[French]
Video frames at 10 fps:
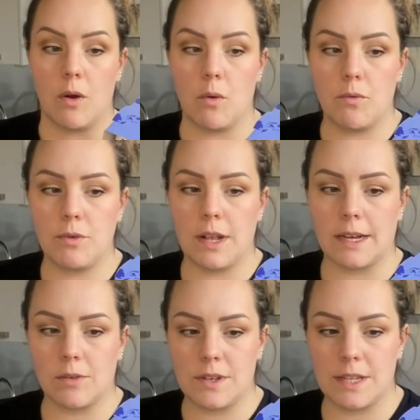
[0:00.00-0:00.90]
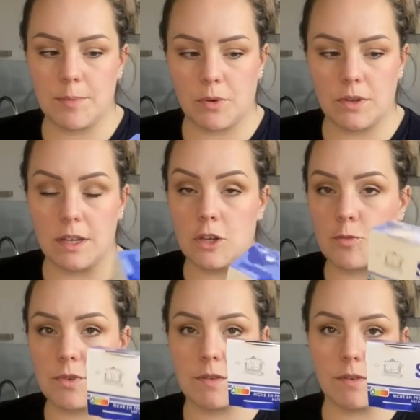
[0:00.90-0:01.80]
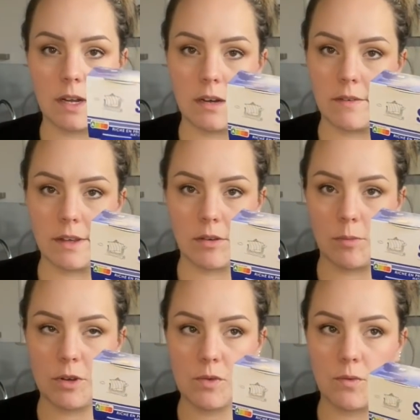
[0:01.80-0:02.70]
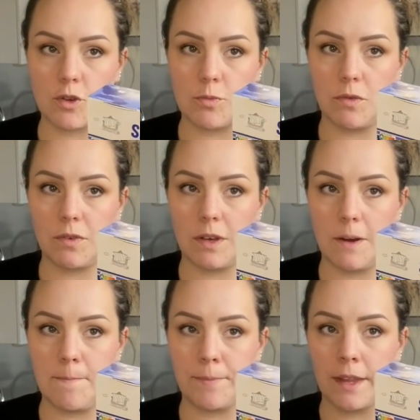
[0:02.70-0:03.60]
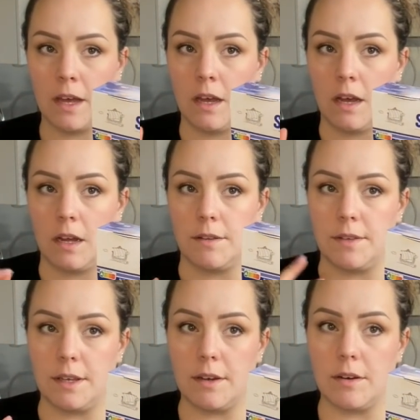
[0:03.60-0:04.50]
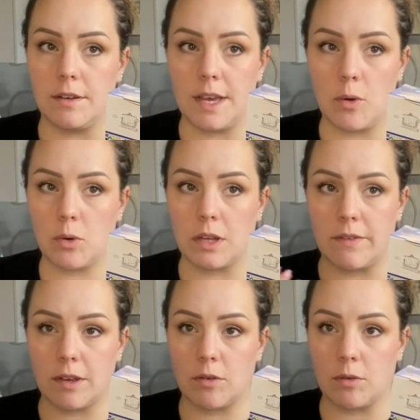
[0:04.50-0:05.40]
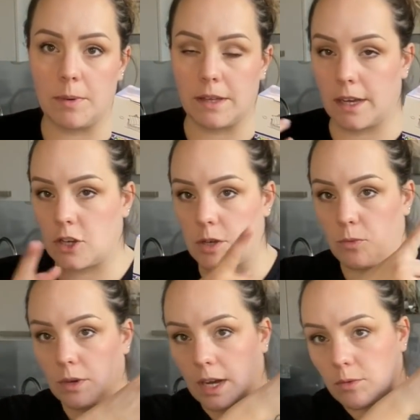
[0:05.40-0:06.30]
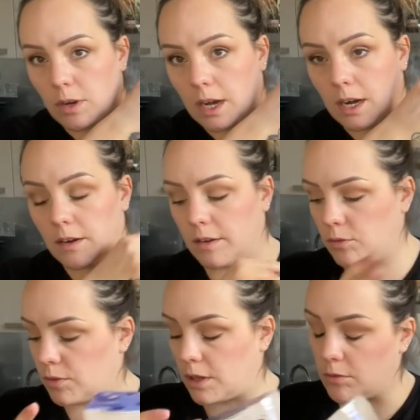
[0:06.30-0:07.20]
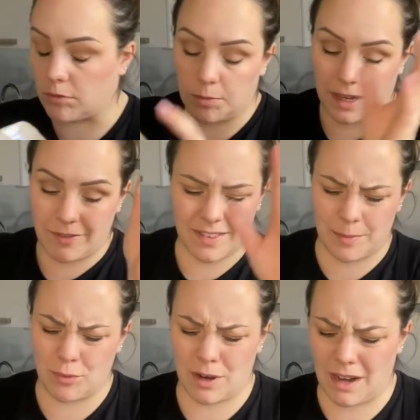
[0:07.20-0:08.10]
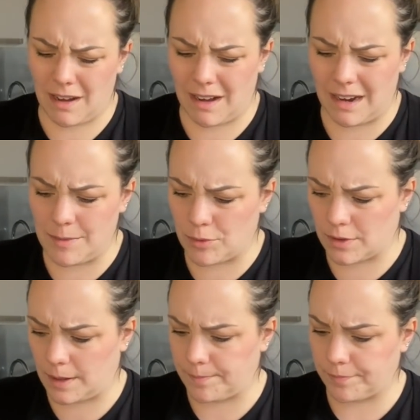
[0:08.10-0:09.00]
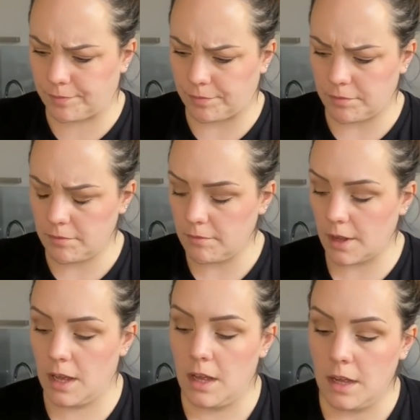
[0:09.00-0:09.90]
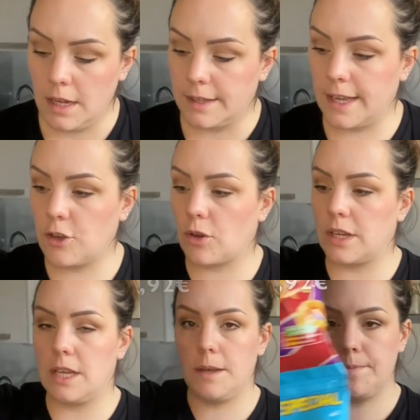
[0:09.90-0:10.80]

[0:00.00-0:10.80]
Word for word: Au vu de la quantité de protéines, je me suis voilà, avec euh, moi souvent je me fais des yaourts avec, bah, derrière j'ai mon granola, tout ça, donc bref, ça pourra aller pour ça. Des curlis,